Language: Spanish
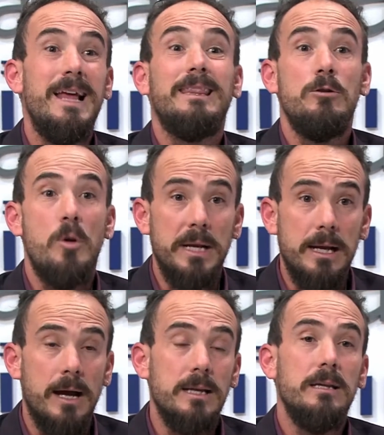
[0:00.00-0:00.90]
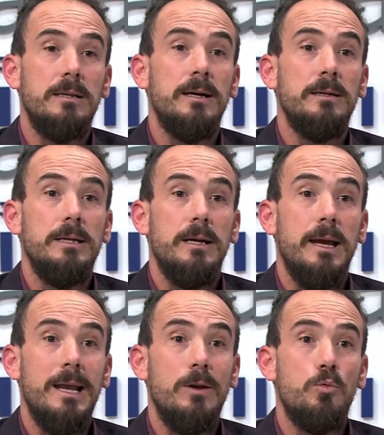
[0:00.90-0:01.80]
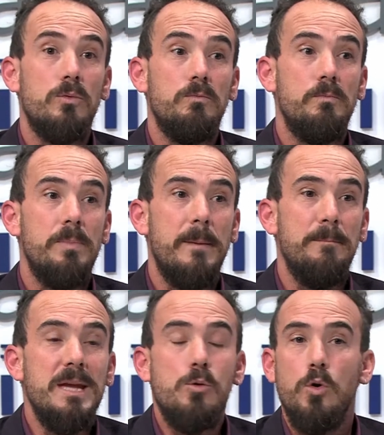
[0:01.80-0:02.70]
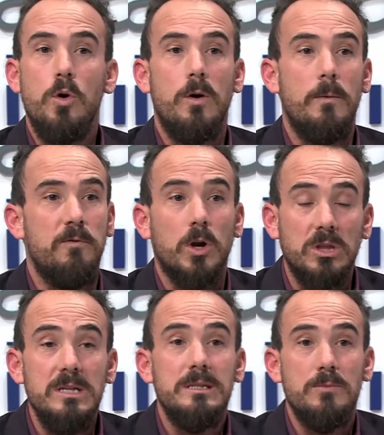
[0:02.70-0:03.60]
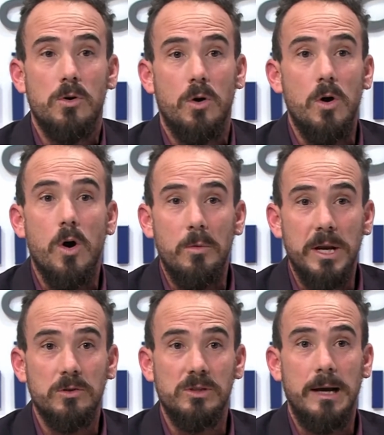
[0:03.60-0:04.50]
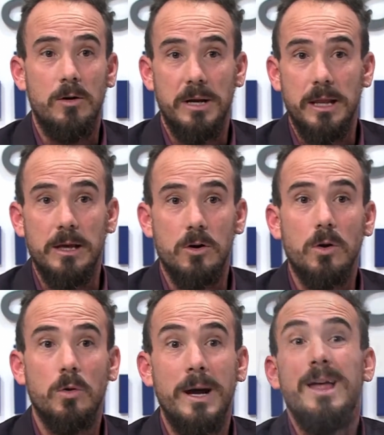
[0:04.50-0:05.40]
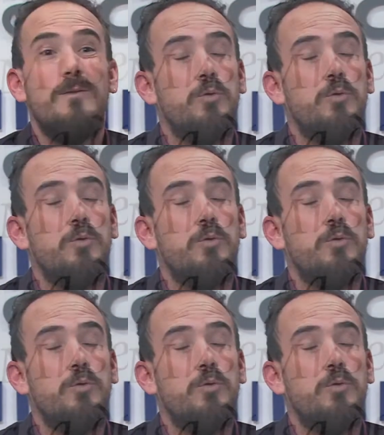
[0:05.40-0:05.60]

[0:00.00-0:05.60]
latinoamericanista, en un vínculo fortísimo con los obreros y las obreras de Córdoba.